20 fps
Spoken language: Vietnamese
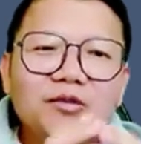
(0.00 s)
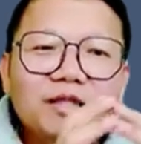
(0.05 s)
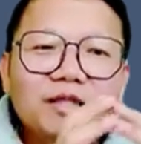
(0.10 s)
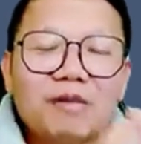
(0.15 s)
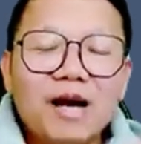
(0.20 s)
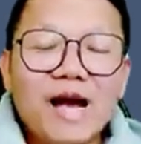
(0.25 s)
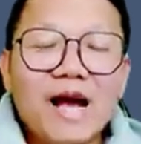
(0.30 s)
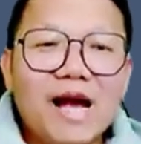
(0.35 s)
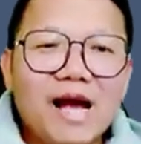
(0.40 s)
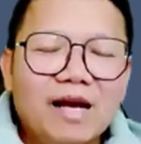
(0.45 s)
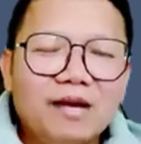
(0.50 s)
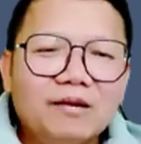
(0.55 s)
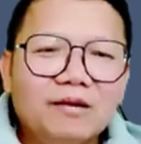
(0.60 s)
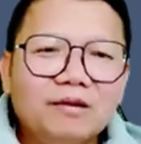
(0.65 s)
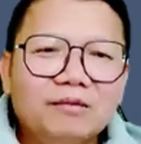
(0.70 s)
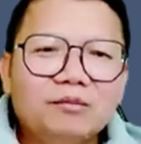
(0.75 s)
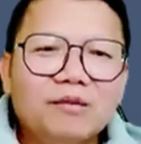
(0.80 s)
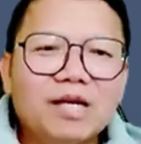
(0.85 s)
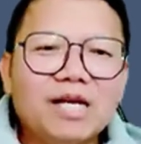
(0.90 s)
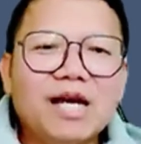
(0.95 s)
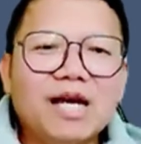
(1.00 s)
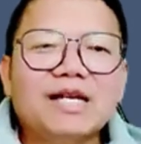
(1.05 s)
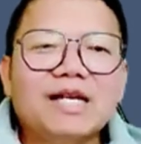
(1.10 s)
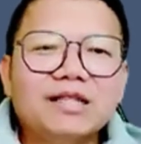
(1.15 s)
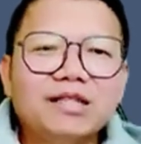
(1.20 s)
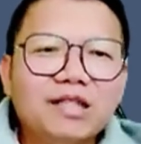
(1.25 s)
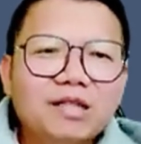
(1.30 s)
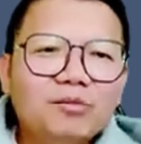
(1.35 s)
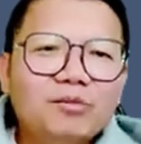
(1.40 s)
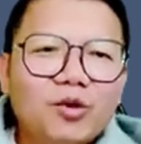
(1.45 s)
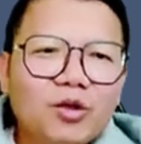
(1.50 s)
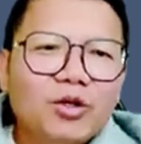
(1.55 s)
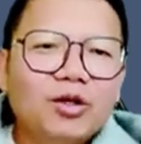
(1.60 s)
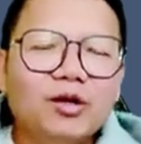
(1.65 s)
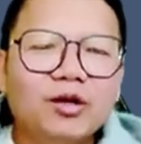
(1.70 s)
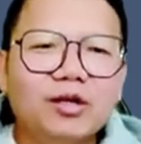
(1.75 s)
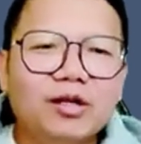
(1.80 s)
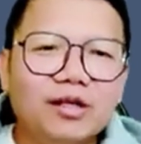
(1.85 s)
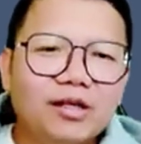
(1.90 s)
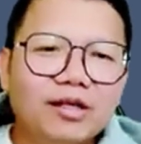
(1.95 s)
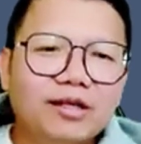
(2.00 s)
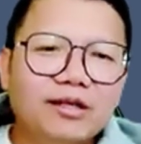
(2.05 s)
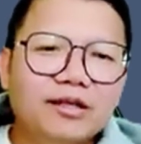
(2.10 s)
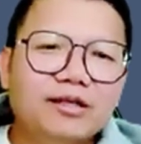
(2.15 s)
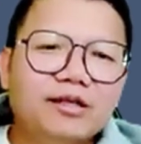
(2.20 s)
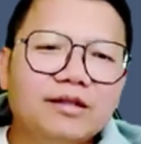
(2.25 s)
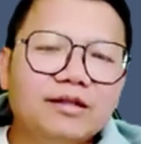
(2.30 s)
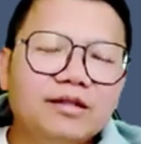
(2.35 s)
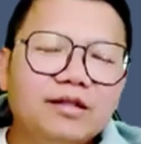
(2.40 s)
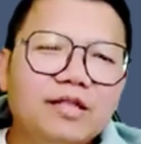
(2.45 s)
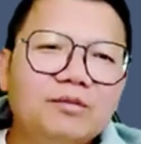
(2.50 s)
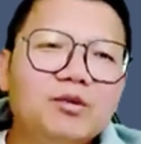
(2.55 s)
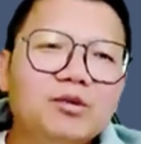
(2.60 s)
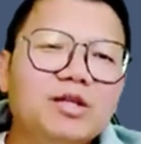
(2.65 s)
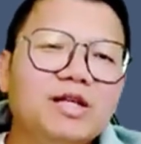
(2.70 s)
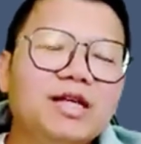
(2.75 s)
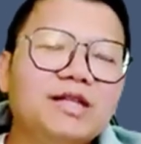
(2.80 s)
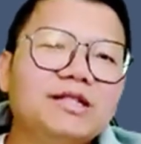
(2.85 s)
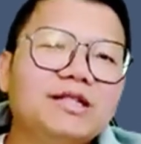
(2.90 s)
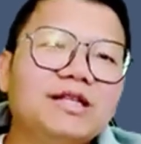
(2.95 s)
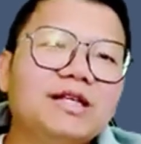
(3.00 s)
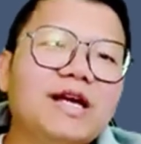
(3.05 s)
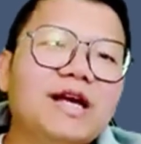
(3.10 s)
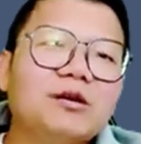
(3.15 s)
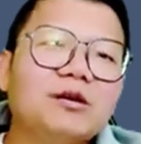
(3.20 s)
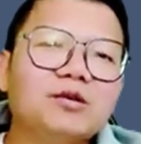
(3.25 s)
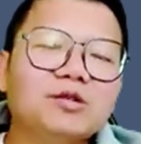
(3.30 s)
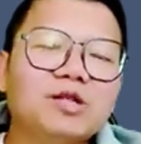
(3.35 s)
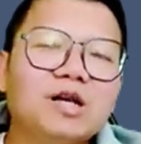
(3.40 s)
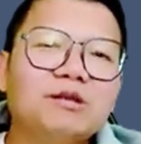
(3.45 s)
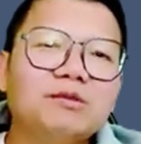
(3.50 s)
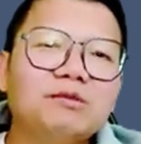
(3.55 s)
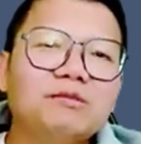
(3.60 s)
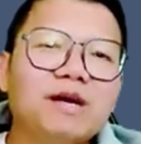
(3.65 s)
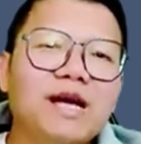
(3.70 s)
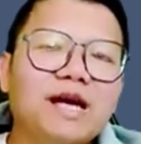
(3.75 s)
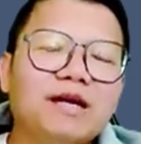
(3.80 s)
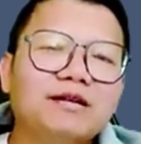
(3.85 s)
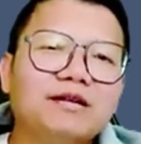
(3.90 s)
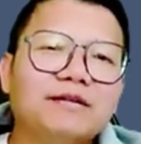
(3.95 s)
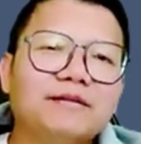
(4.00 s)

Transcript: bạc bằng cao à tí muối nó tí muối đây chia ạ của sáu bị ba nữa